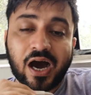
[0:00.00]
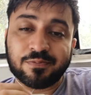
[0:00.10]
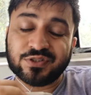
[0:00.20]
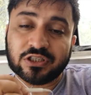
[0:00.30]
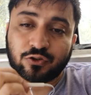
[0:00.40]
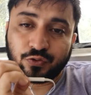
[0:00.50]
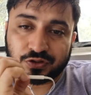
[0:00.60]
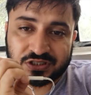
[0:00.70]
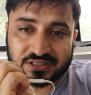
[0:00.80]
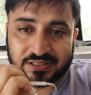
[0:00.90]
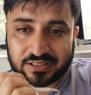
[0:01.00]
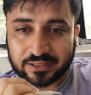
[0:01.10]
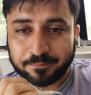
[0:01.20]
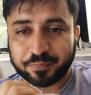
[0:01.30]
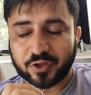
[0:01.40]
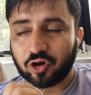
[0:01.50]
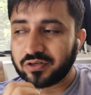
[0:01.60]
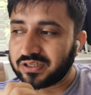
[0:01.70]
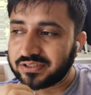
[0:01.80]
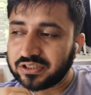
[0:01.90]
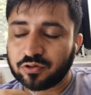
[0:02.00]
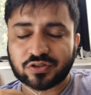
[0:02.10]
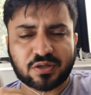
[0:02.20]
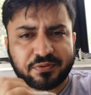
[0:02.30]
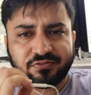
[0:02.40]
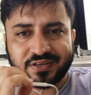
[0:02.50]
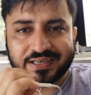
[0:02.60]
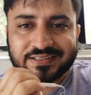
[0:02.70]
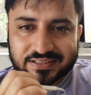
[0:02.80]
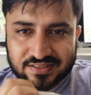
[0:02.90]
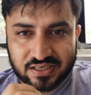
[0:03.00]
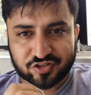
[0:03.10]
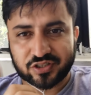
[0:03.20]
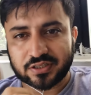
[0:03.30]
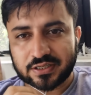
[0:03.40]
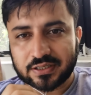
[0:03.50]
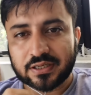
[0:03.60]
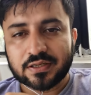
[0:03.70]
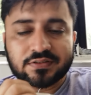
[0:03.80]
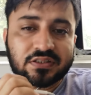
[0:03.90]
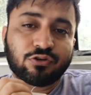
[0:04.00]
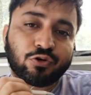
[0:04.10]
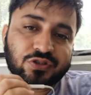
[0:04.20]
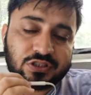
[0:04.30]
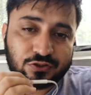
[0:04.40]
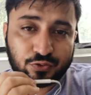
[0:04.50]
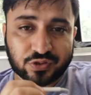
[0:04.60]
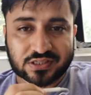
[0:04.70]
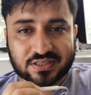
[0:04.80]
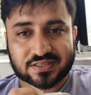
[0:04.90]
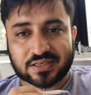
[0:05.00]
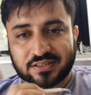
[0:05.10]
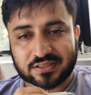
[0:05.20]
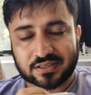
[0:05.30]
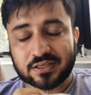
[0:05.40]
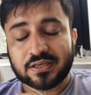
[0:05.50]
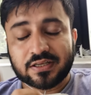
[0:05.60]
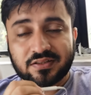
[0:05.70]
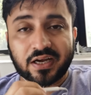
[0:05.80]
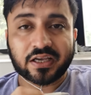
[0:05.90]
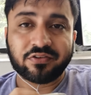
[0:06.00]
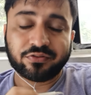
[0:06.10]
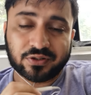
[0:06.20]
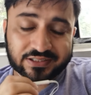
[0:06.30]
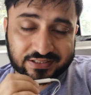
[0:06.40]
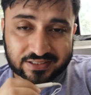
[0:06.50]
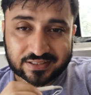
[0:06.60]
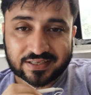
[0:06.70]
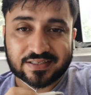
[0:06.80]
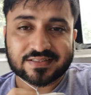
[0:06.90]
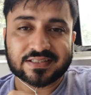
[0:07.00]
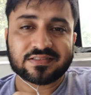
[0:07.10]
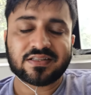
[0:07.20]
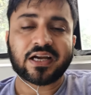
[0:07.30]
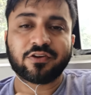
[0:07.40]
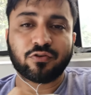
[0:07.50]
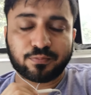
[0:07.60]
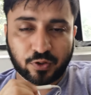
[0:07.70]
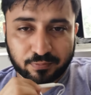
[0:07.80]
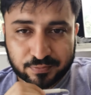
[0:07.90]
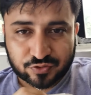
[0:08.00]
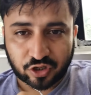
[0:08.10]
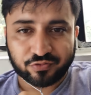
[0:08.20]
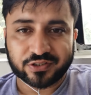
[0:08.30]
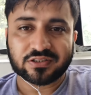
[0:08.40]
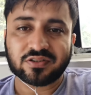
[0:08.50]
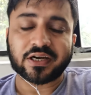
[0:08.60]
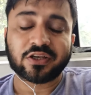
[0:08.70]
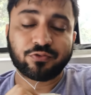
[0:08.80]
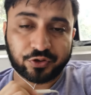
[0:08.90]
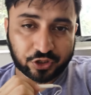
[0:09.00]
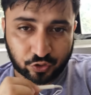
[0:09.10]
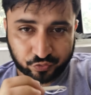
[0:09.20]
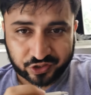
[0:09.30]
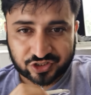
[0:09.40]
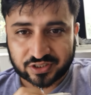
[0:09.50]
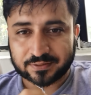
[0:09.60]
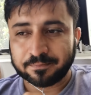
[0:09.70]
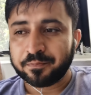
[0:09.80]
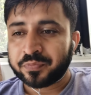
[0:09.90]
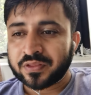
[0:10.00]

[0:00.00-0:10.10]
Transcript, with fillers: आप ये कोर्स सीखें और ये कोर्स अपने फैकल्टी के साथ शेयर करें ये कोर्स स्टूडेंट्स के साथ करें ताकि वो क्रिटिकल एनालिसिस ताकि वो प्रॉब्लम सॉल्विंग ताकि वो इनोवेशन